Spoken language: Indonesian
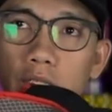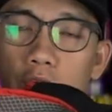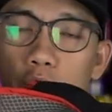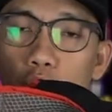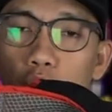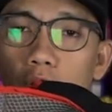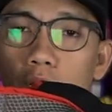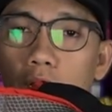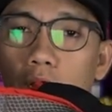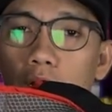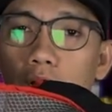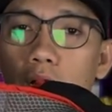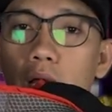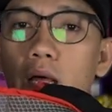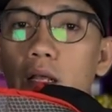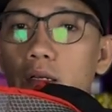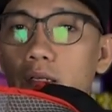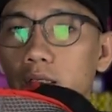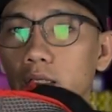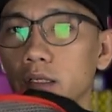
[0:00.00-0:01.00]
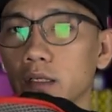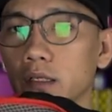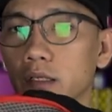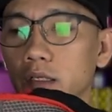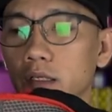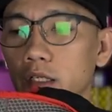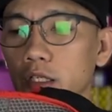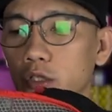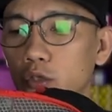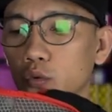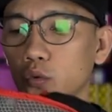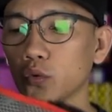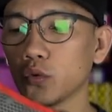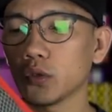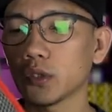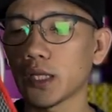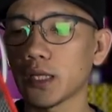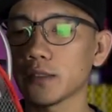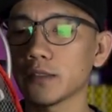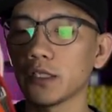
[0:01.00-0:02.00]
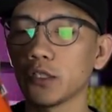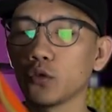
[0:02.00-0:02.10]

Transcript: digunakan lari, itu tasnya